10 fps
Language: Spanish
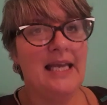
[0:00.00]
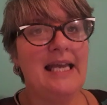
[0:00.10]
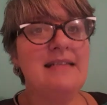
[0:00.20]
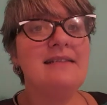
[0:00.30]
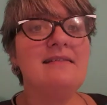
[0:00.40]

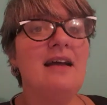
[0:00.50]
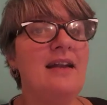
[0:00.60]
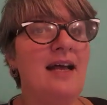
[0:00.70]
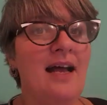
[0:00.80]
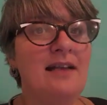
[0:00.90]

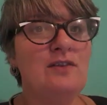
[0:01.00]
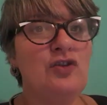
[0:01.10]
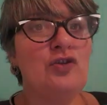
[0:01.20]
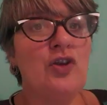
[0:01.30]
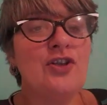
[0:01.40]
estará
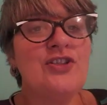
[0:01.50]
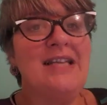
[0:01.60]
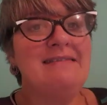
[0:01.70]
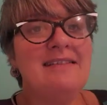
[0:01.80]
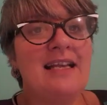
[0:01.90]
todo
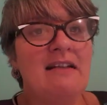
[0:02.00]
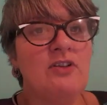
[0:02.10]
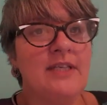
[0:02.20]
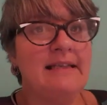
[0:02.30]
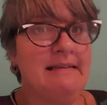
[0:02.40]
centrado
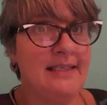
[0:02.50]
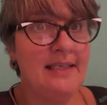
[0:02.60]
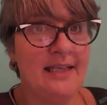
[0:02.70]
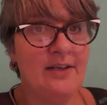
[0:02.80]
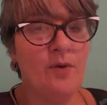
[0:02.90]
en el
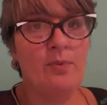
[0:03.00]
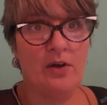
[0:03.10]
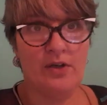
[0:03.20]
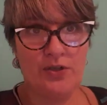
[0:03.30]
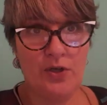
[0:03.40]
dinero, por
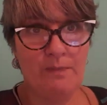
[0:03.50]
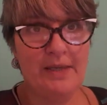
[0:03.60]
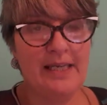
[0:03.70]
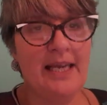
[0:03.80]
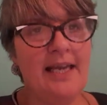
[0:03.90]
lo que yo
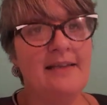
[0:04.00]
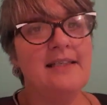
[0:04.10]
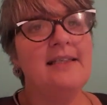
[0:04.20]
expliqué,